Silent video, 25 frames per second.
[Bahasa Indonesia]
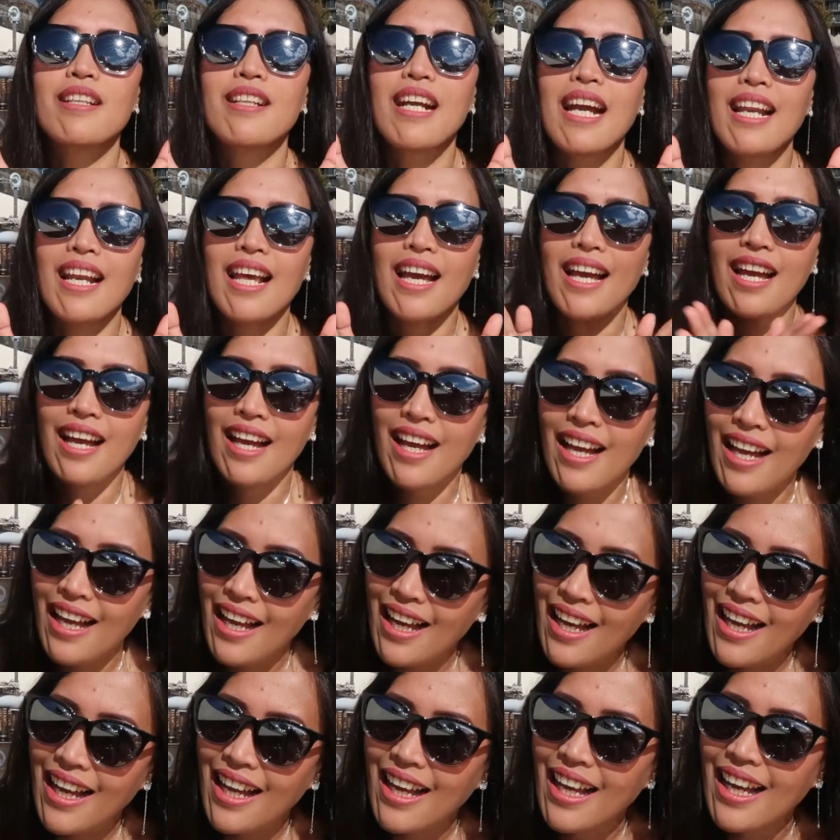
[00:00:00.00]
segala
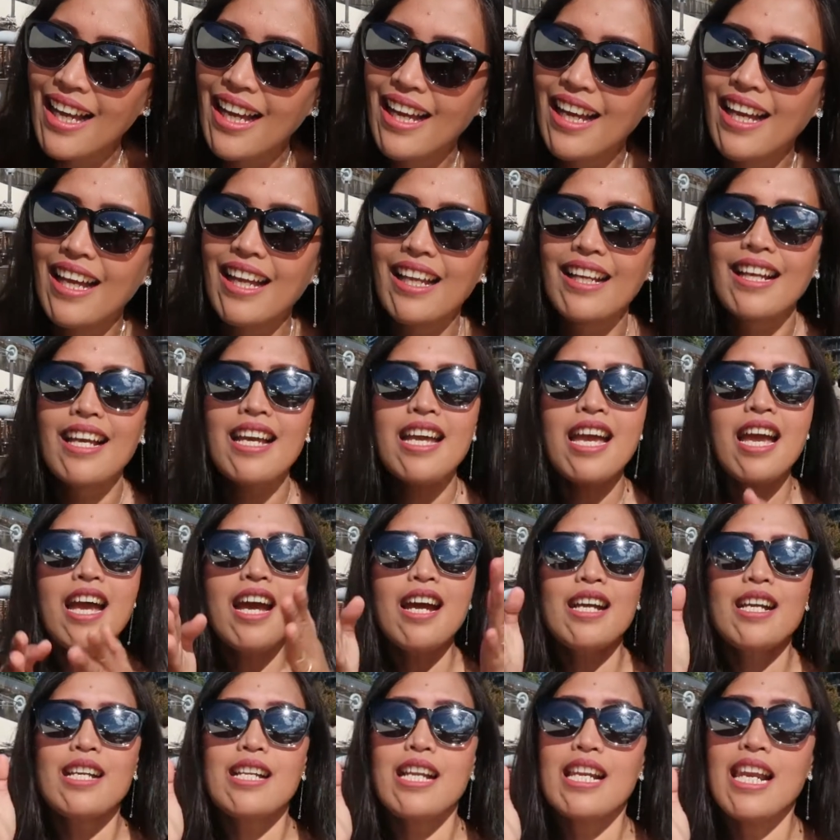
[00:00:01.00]
hal.
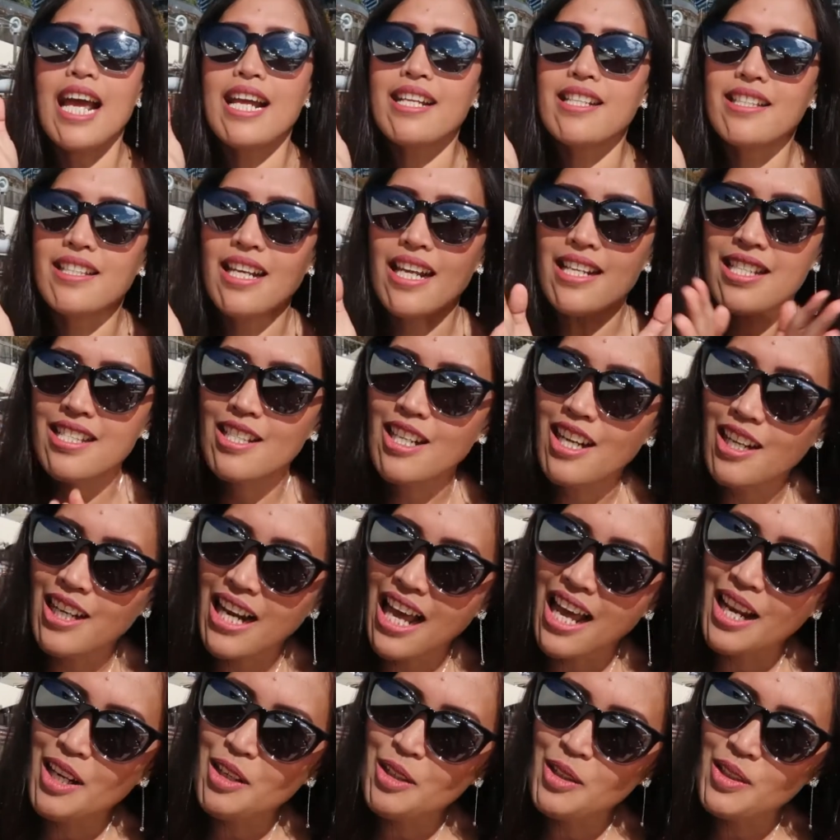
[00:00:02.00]
Aduh. Lancar
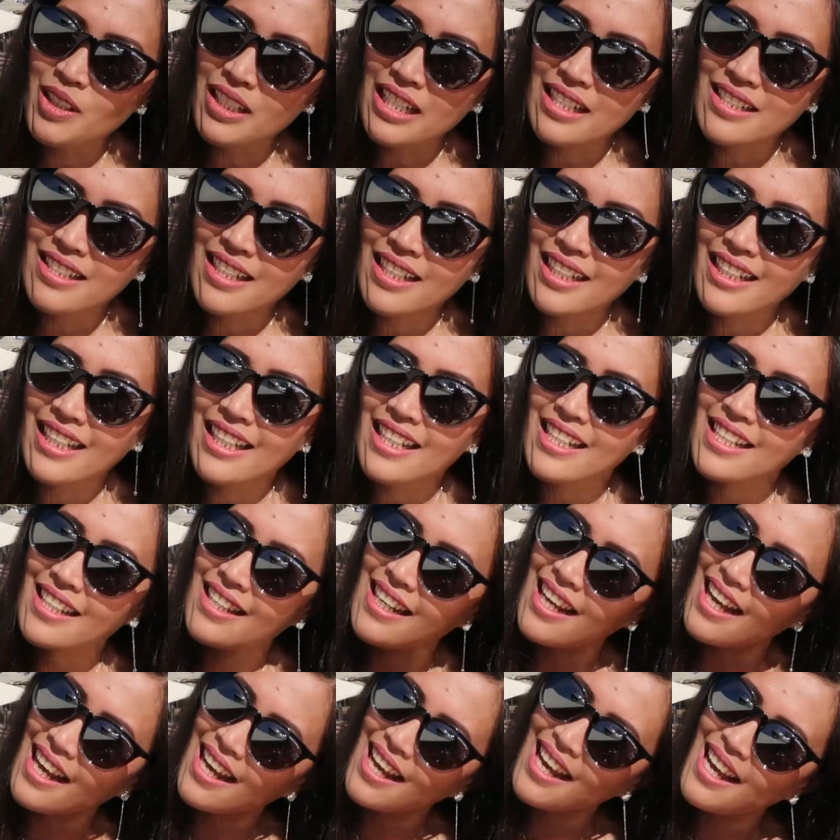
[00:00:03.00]
selalu
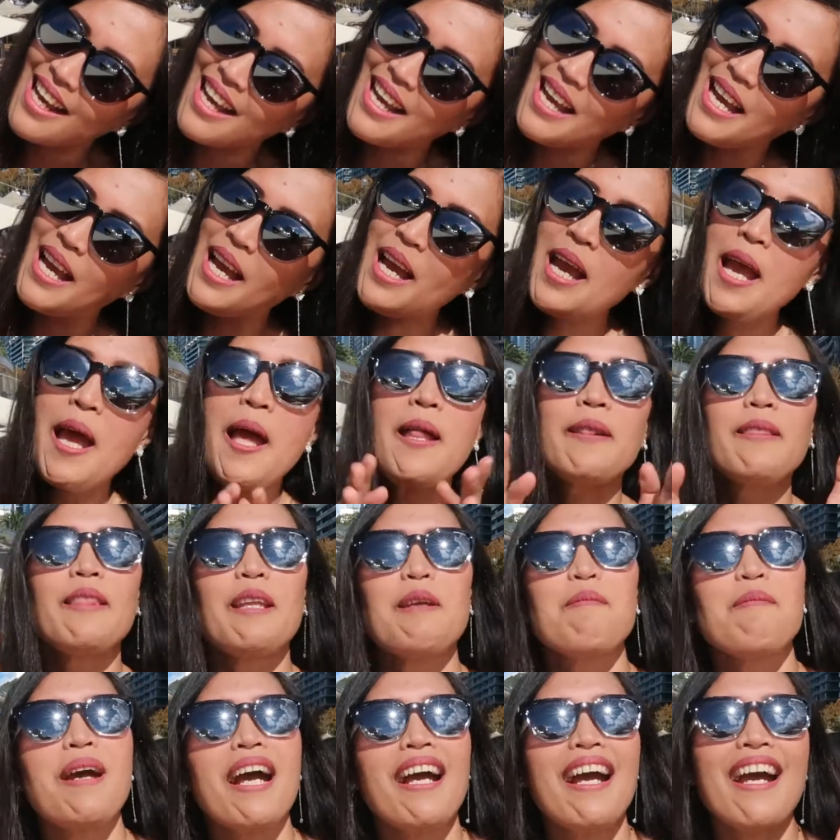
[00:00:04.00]
rezekinya. Amin.
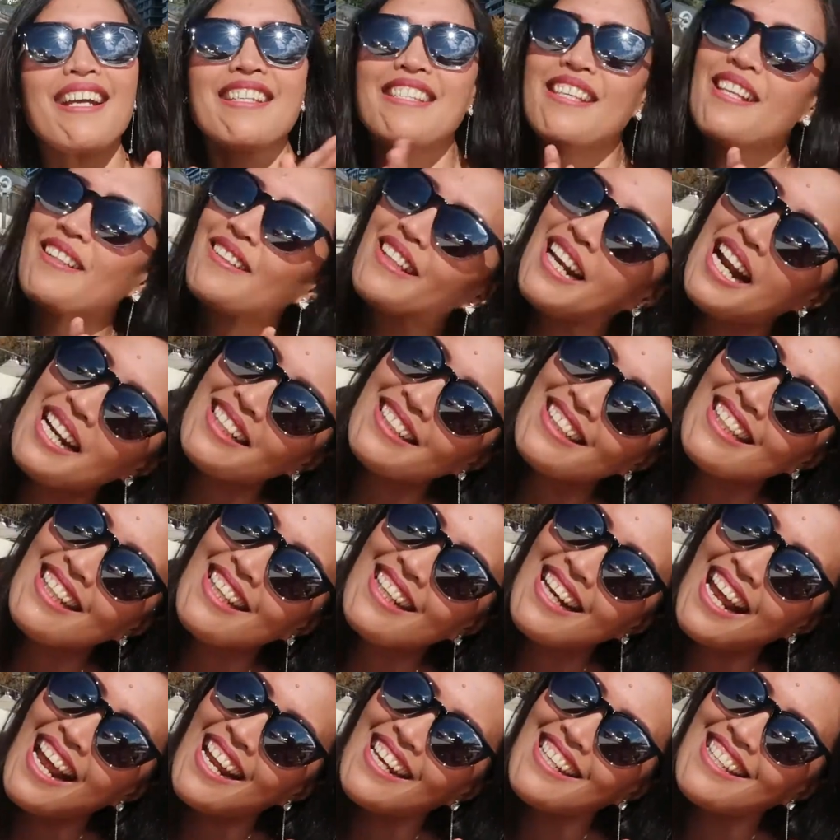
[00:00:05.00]
Terima kasih
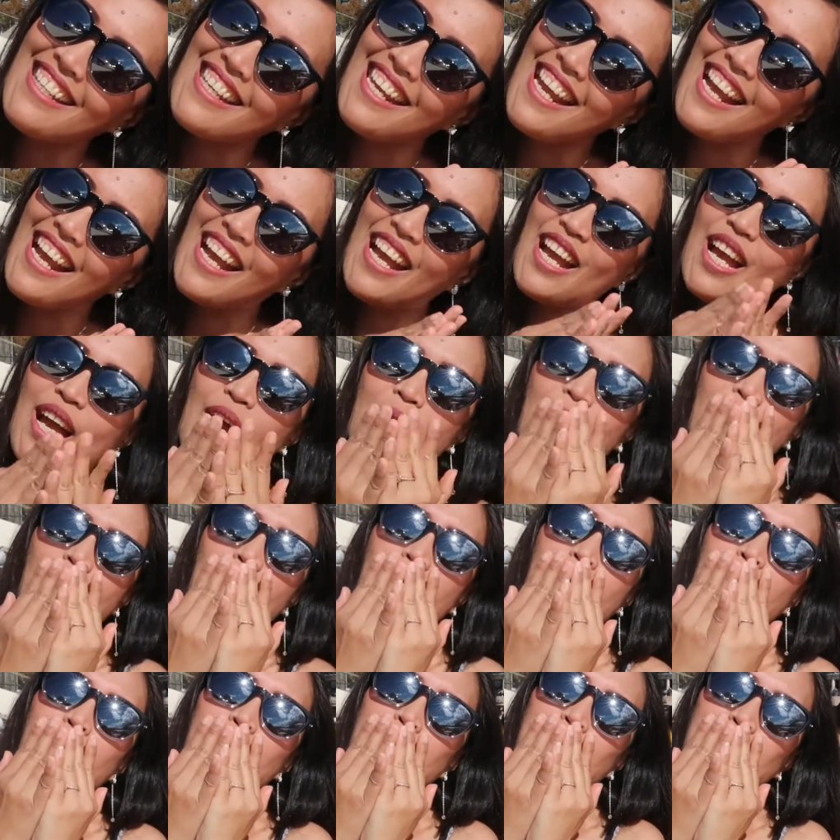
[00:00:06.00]
traktirannya. Makasih
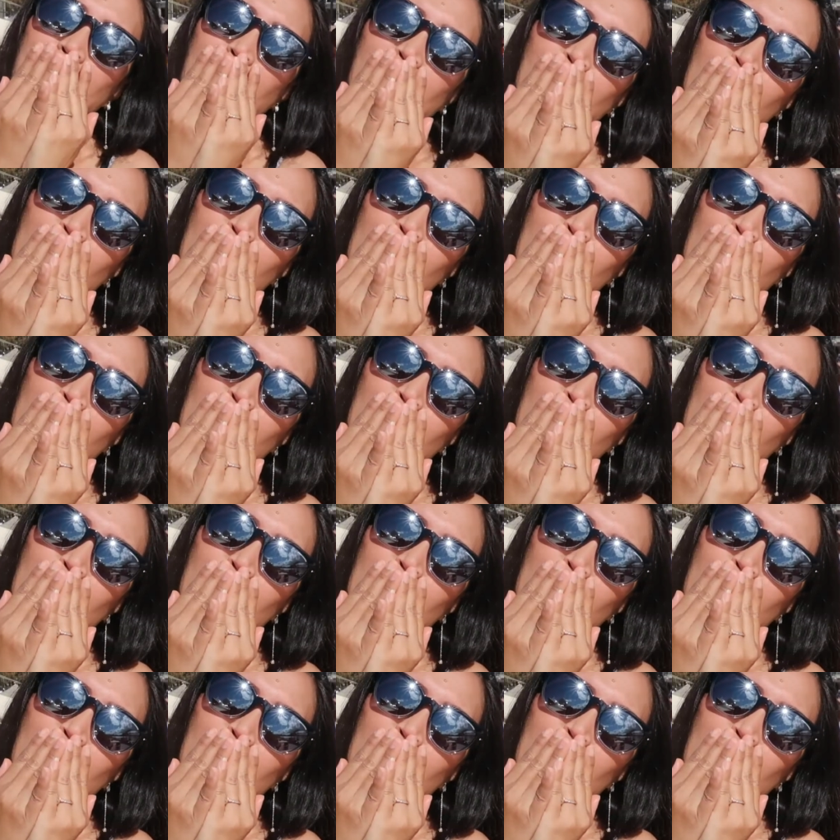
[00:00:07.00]
juga